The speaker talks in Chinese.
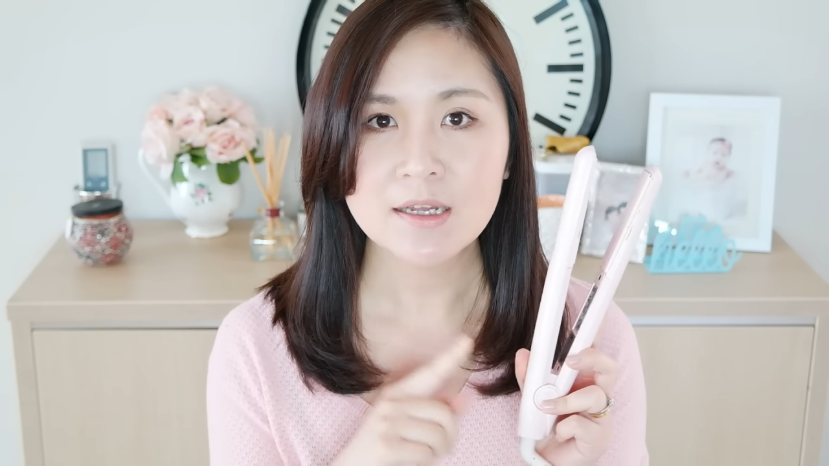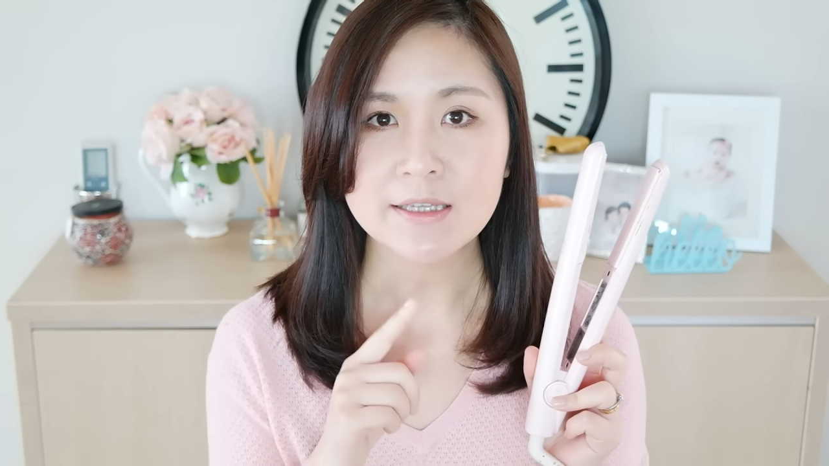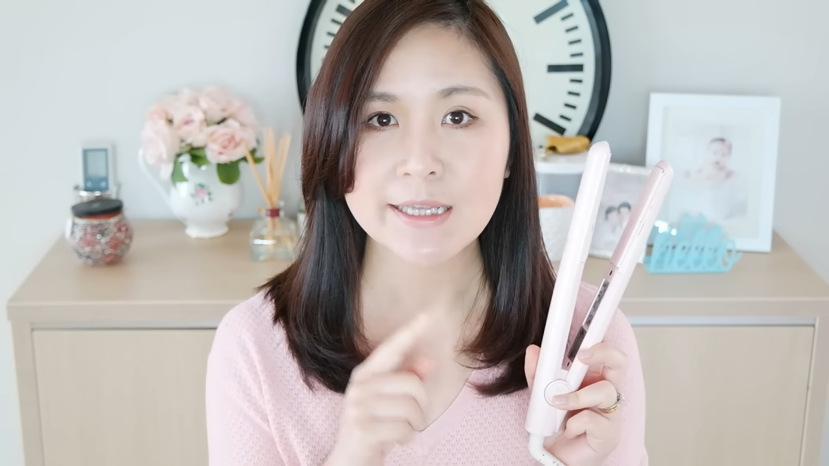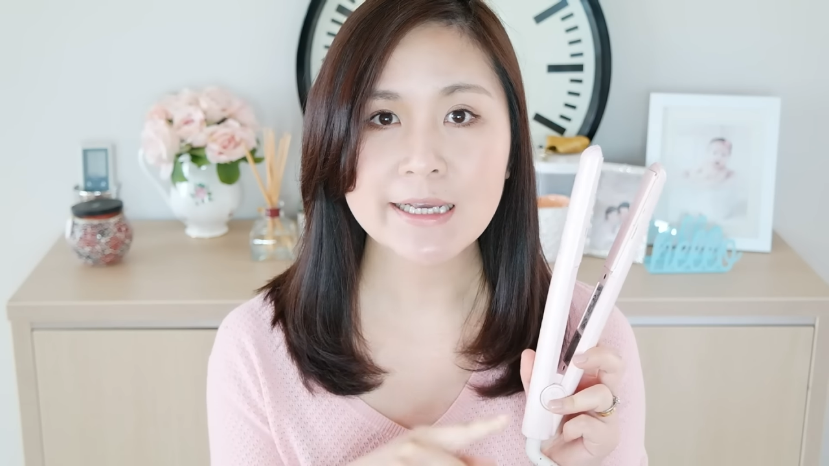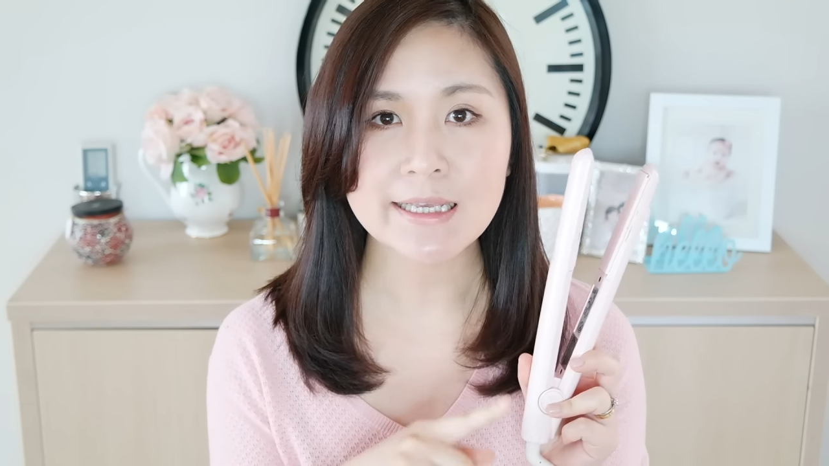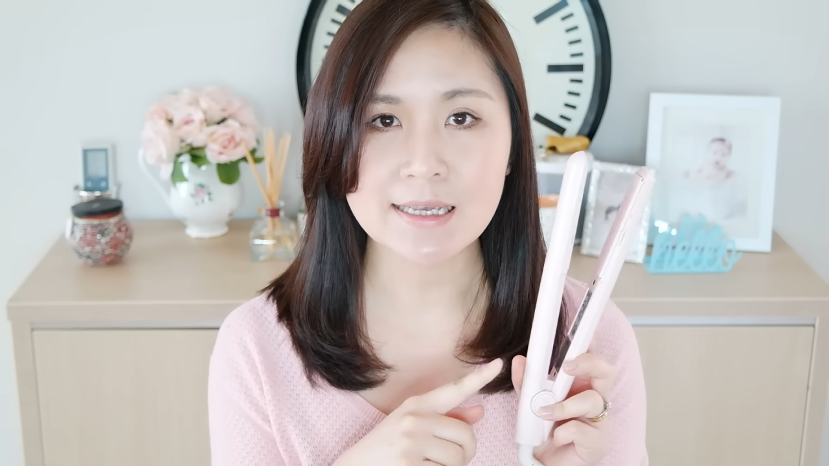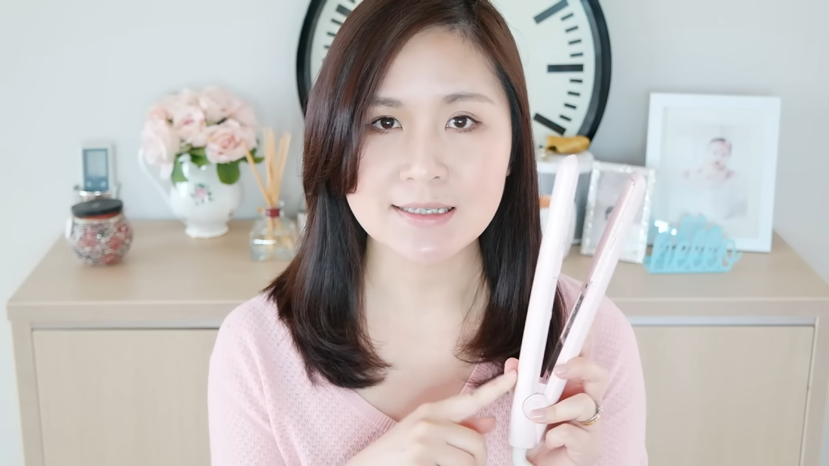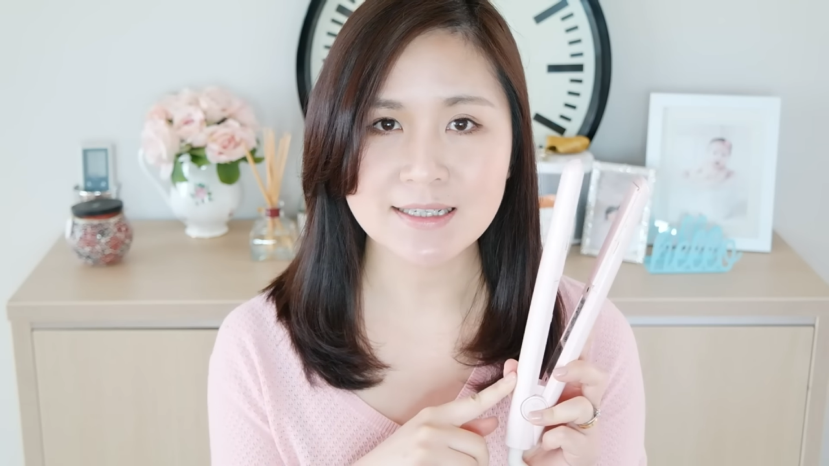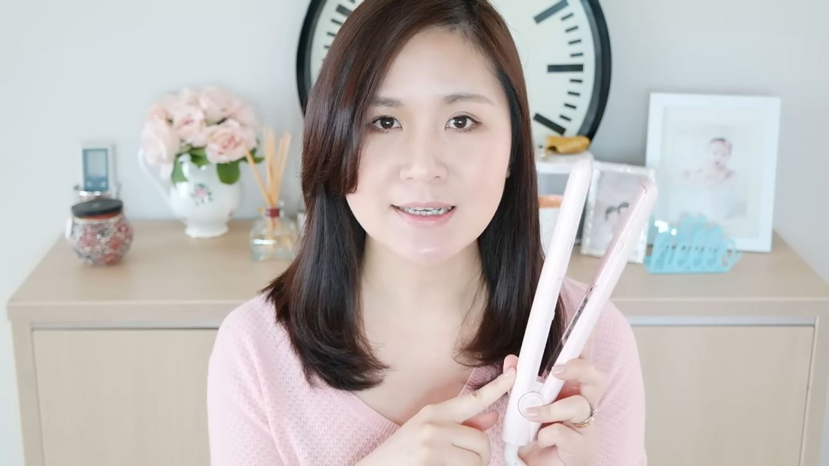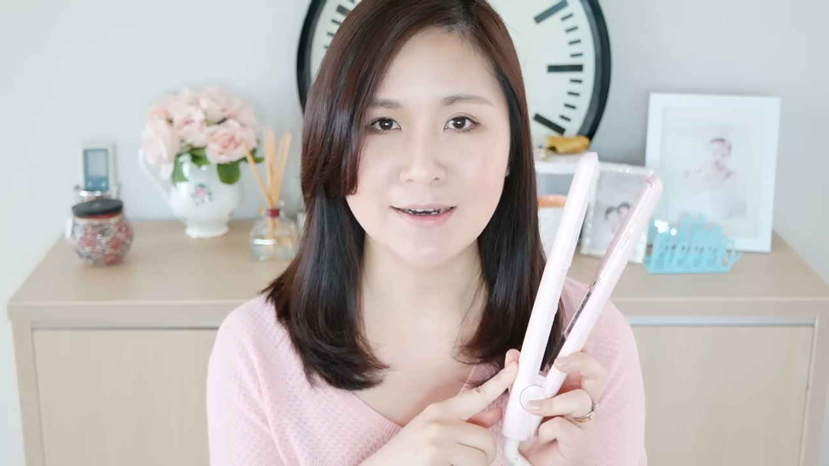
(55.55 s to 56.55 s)
那个颜
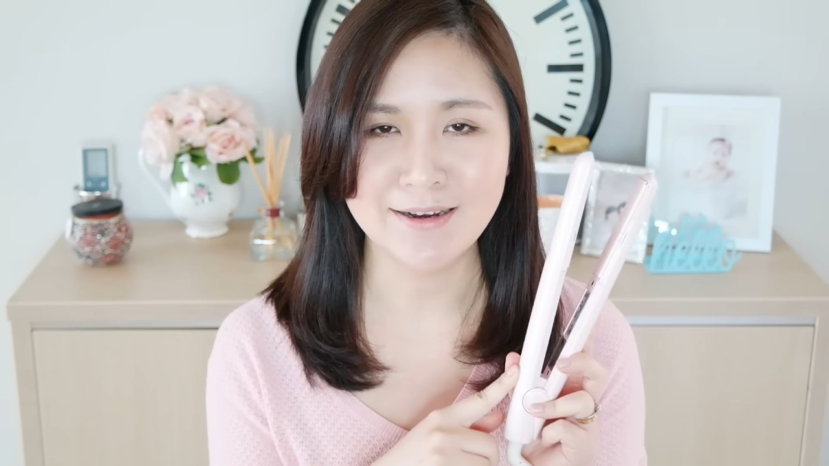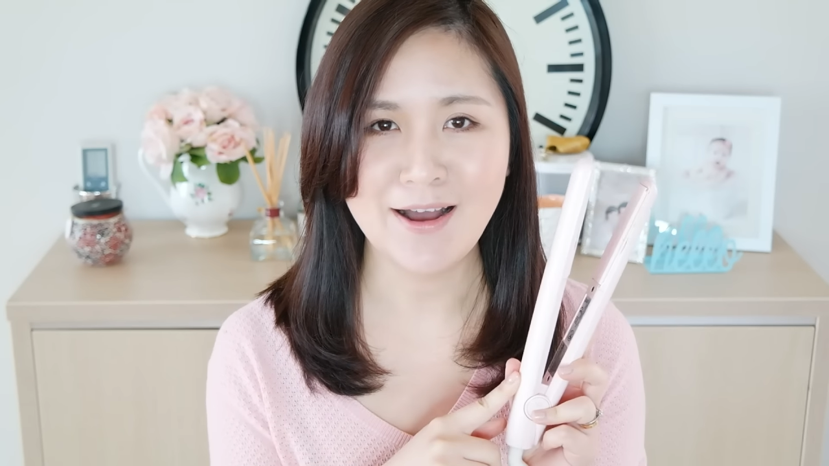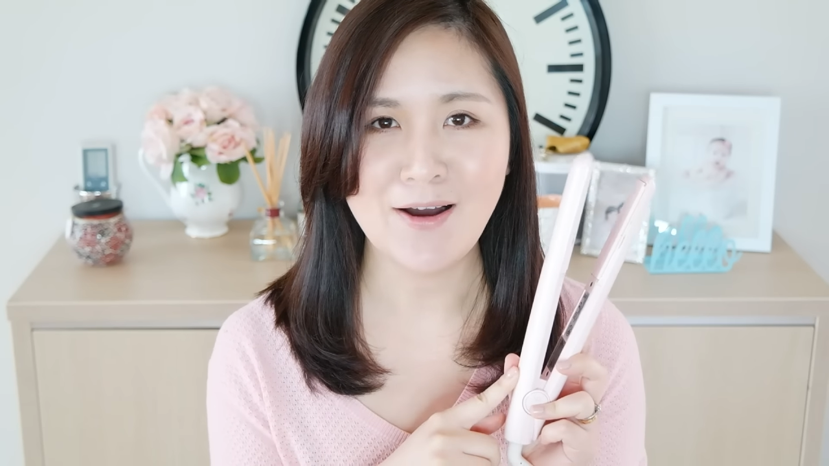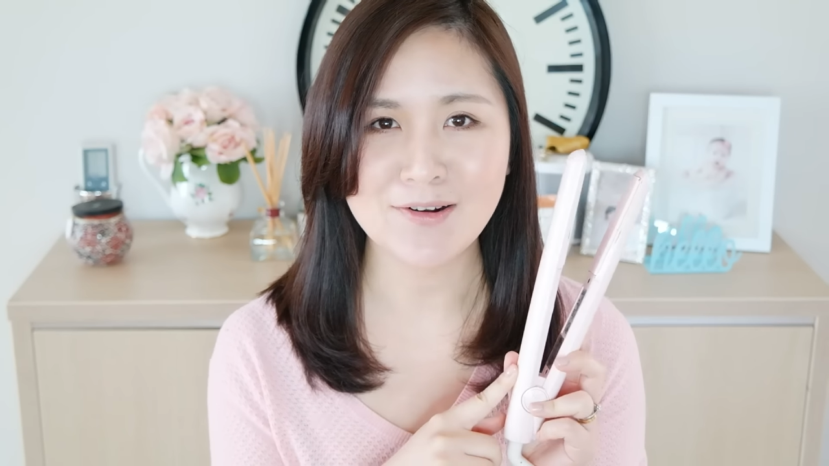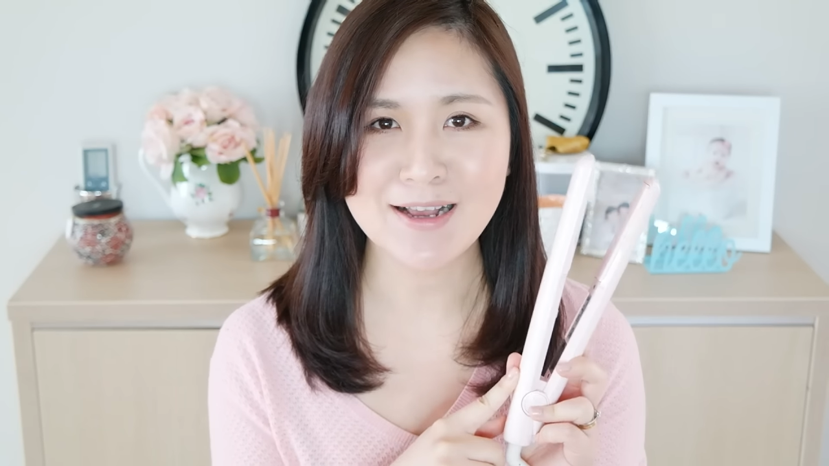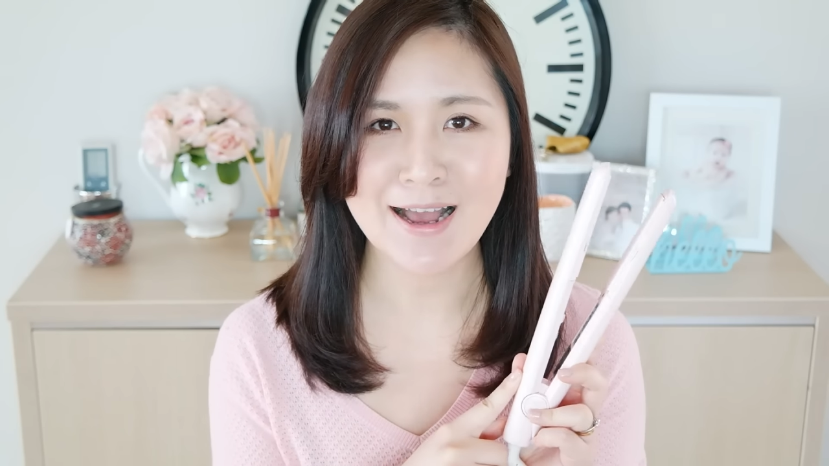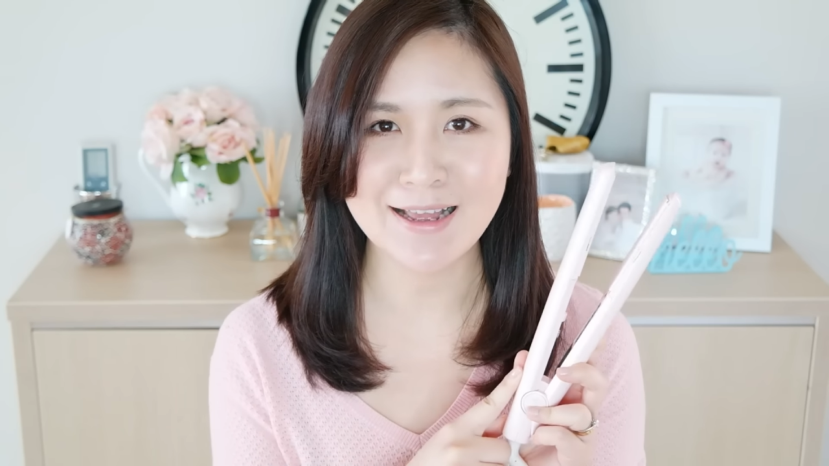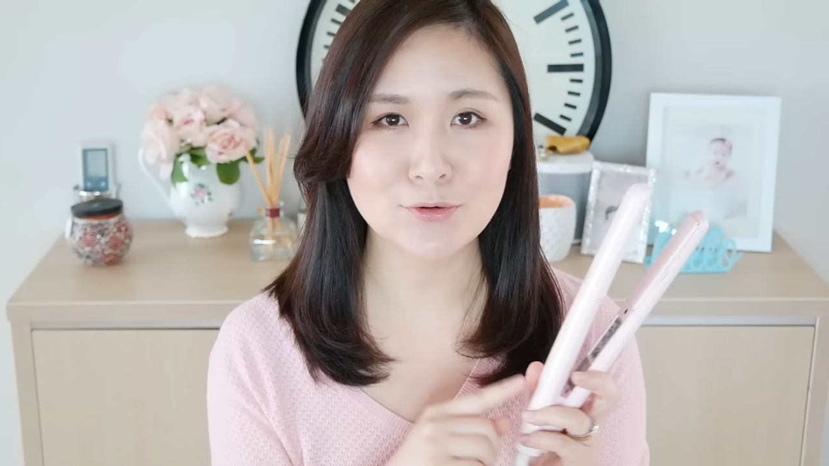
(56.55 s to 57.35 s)
色也很好看。